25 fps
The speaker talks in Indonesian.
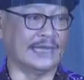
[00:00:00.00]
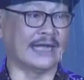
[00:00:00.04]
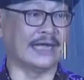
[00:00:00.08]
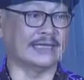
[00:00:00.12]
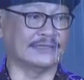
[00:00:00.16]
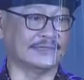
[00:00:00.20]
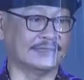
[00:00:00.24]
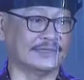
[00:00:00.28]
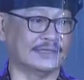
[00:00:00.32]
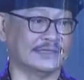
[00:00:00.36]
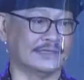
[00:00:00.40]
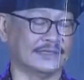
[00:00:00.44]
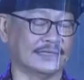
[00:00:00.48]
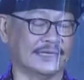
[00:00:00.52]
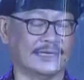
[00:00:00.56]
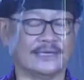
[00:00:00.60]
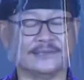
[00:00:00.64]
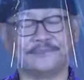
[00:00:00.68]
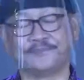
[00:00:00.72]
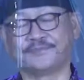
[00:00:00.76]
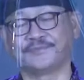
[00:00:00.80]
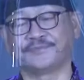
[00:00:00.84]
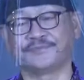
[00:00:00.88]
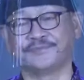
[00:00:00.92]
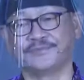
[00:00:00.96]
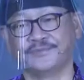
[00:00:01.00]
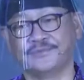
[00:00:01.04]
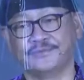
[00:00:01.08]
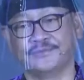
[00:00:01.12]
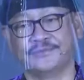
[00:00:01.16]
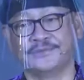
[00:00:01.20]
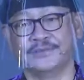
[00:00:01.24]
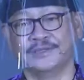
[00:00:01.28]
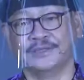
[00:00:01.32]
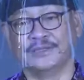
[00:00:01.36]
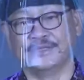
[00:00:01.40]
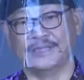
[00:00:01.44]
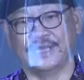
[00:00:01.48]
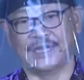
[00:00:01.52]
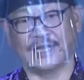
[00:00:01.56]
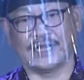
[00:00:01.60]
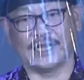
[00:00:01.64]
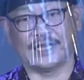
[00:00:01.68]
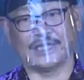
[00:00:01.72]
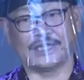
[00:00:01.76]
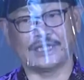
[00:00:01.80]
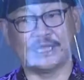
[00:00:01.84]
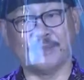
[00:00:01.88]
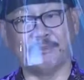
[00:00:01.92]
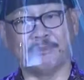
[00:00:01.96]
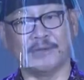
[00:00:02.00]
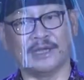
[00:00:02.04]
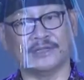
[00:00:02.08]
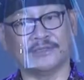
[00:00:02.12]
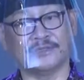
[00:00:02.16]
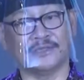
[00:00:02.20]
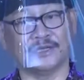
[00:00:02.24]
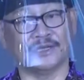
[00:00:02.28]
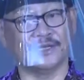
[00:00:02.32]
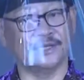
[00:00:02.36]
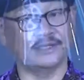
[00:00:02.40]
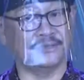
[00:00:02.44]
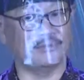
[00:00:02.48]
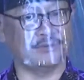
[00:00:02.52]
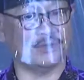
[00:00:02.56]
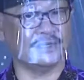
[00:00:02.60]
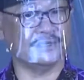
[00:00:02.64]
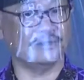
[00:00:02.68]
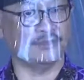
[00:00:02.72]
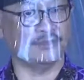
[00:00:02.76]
jadi kanselornya. Jadi karena tim kanselor itu